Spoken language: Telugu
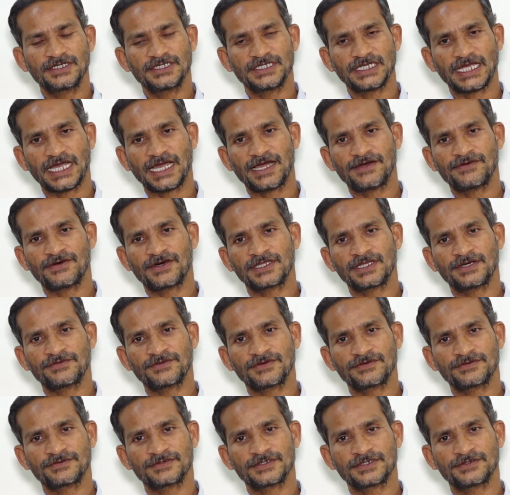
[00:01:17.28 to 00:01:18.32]
న్యాయవాద
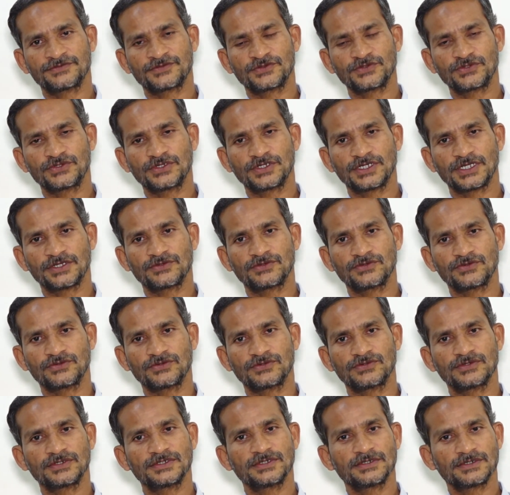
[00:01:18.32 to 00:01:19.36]
వృత్తినందు
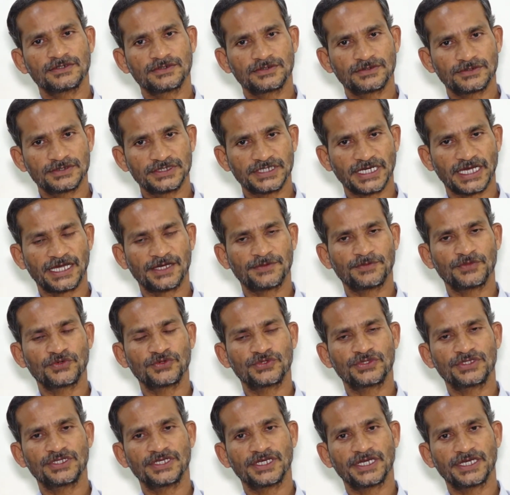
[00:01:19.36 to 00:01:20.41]

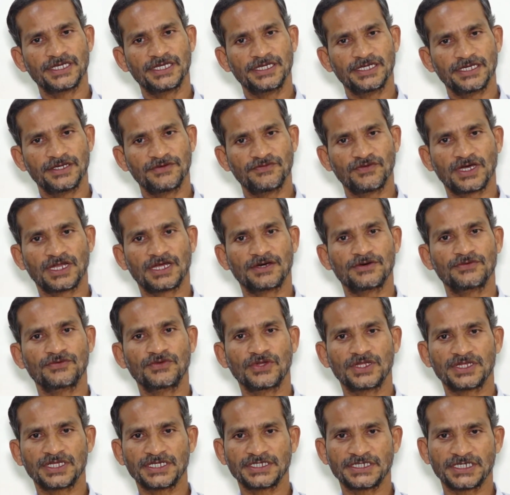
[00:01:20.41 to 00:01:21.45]
న్యాయమూర్తి అయి ఇవాళ
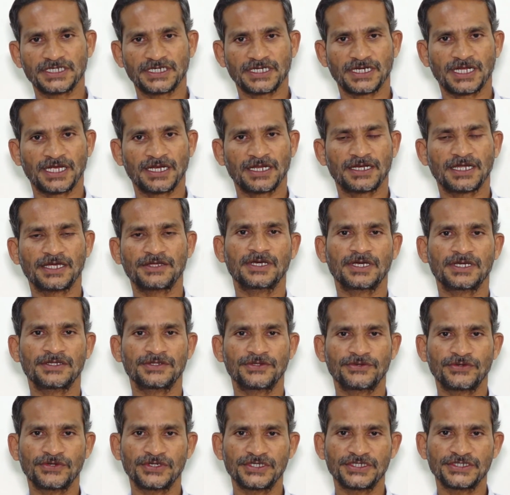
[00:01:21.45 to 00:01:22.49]
ఉన్నత శిఖరాలను
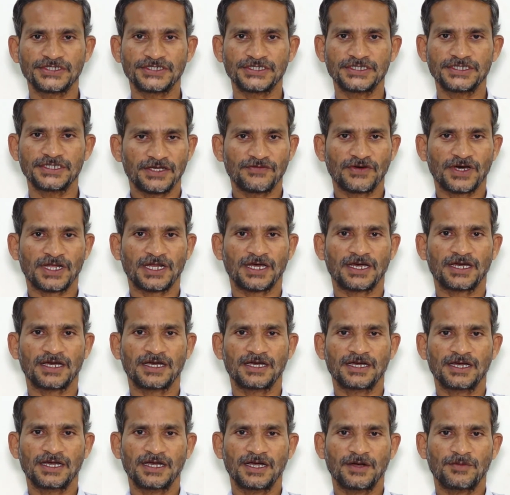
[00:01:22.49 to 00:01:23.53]
అధిరోహించి ఇవాళ
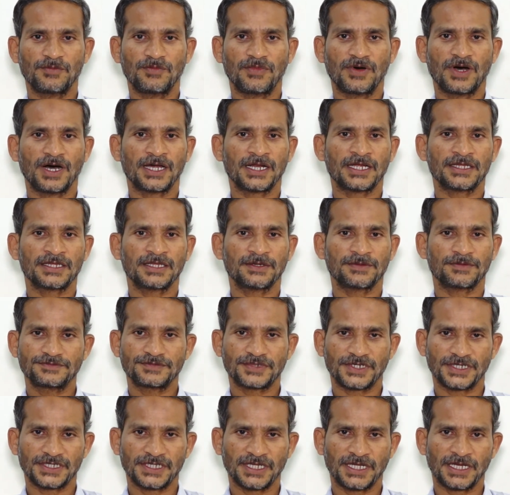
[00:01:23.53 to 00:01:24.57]
భారత
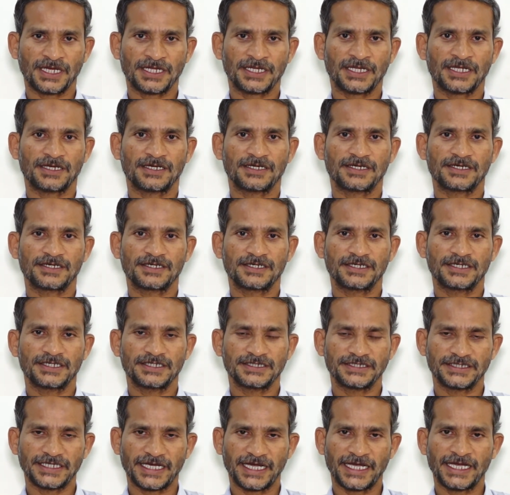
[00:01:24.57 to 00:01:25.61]
ప్రధాన
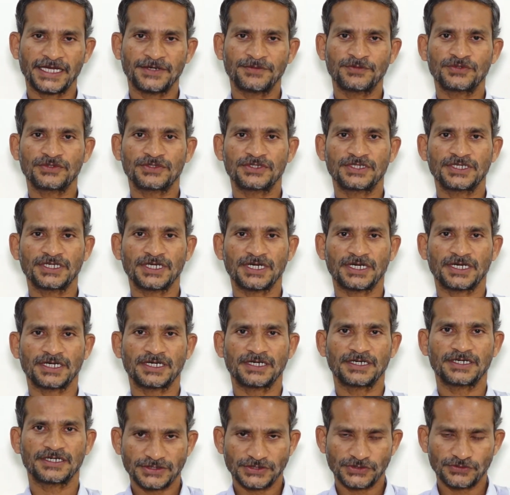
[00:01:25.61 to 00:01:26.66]
న్యాయమూర్తిగా
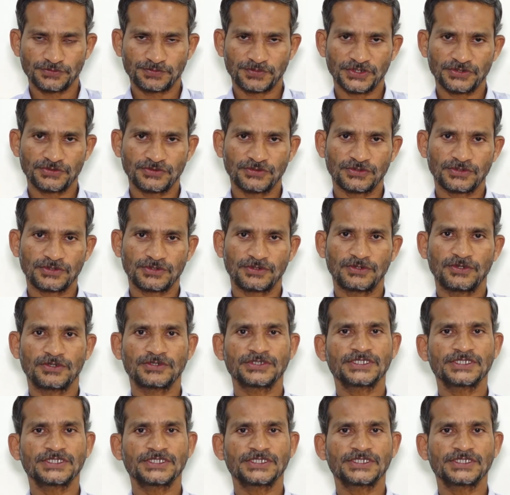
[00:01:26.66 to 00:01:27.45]
సుప్రీంకోర్టులో